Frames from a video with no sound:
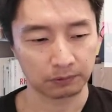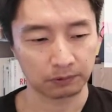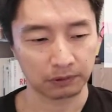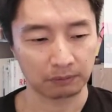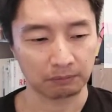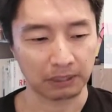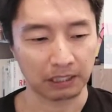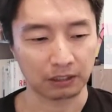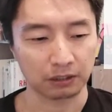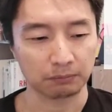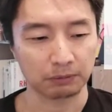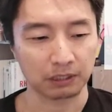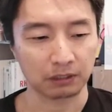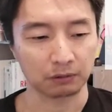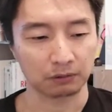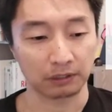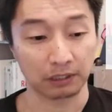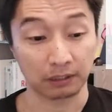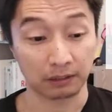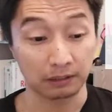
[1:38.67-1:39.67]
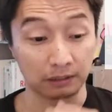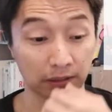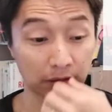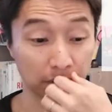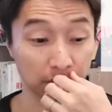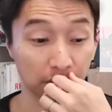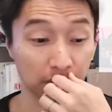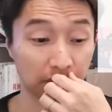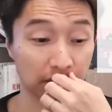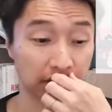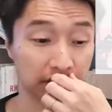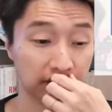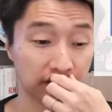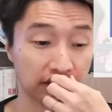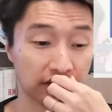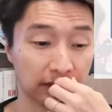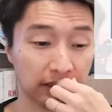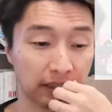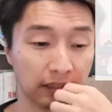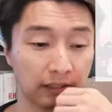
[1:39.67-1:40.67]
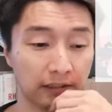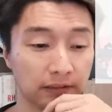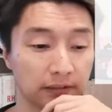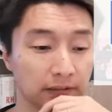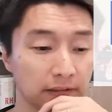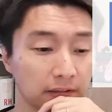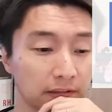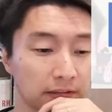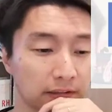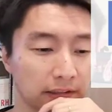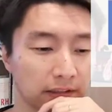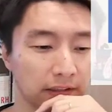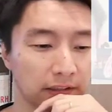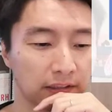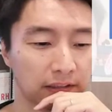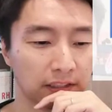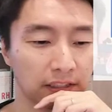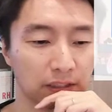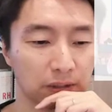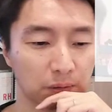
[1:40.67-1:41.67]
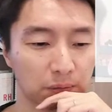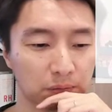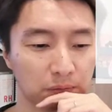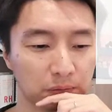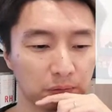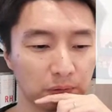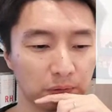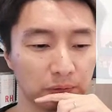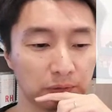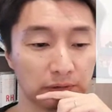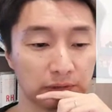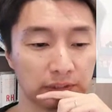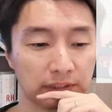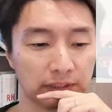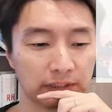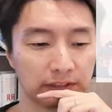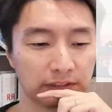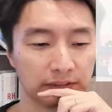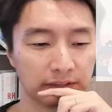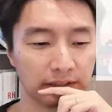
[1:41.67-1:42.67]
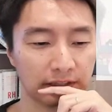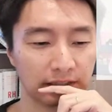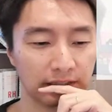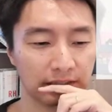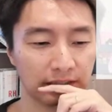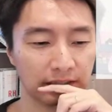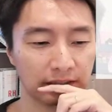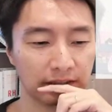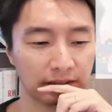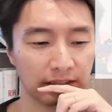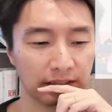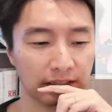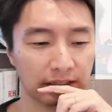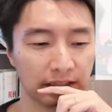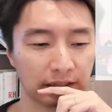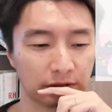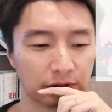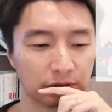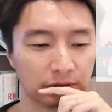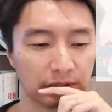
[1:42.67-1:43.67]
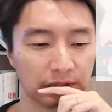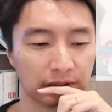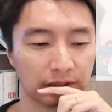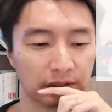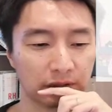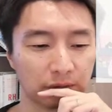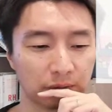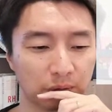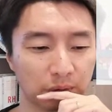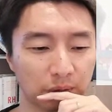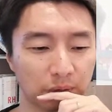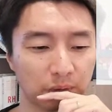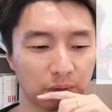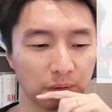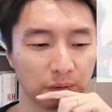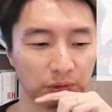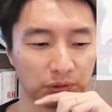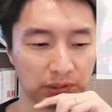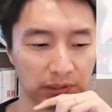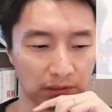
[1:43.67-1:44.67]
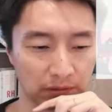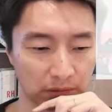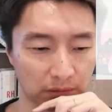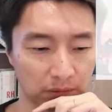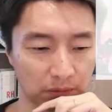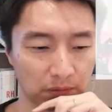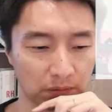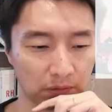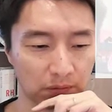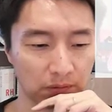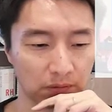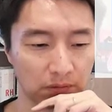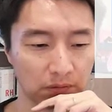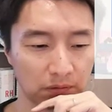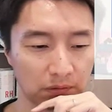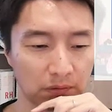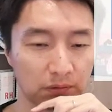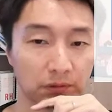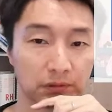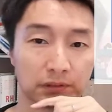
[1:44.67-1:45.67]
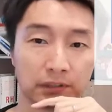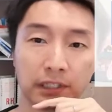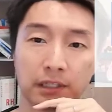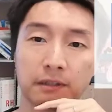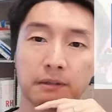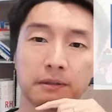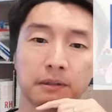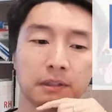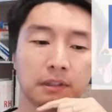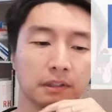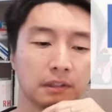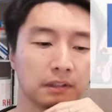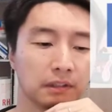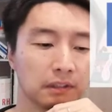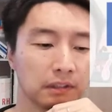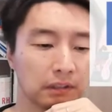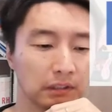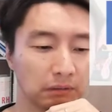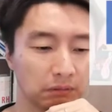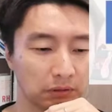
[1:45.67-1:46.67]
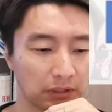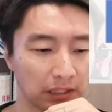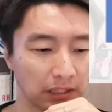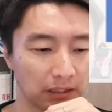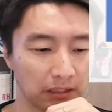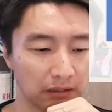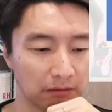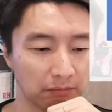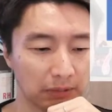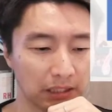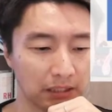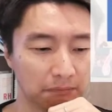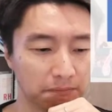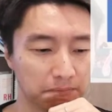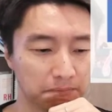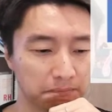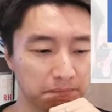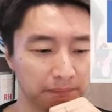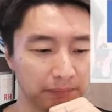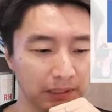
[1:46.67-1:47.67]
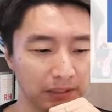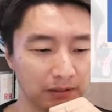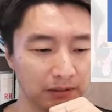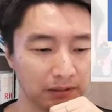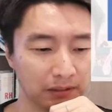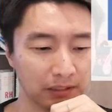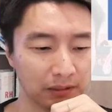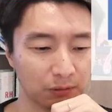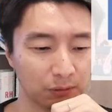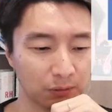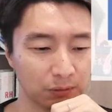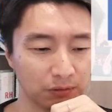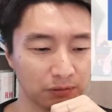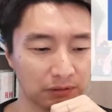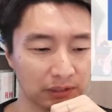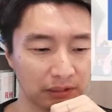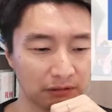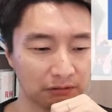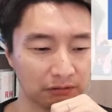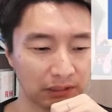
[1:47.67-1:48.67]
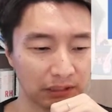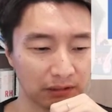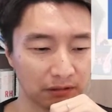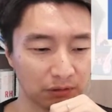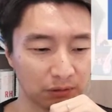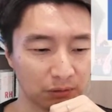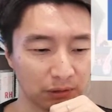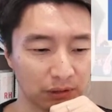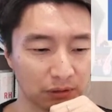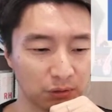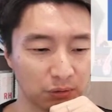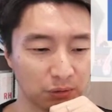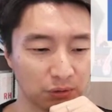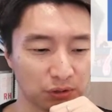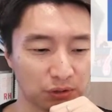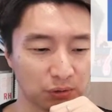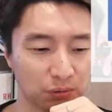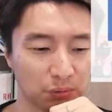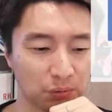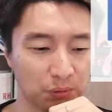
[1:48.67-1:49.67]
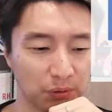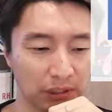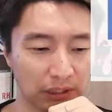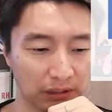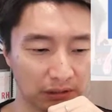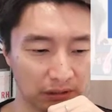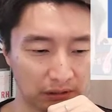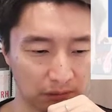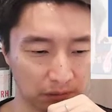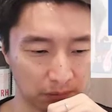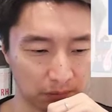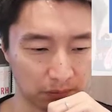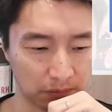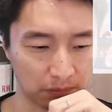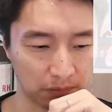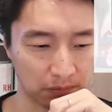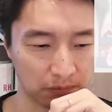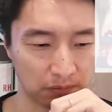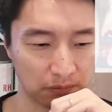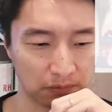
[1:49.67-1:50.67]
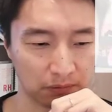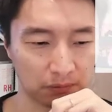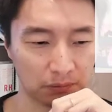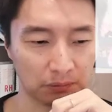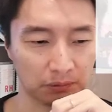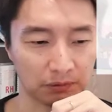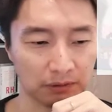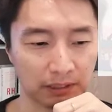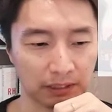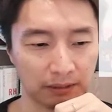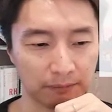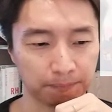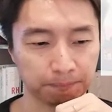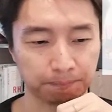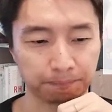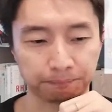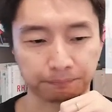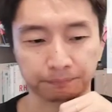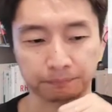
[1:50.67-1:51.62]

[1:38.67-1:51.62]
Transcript: これは〇〇のやり方という感じで、理論を実世界で役立てる方法を教えるということですね。なので、まあ、一般的なコンサルタントや教師をこれやってるということですね。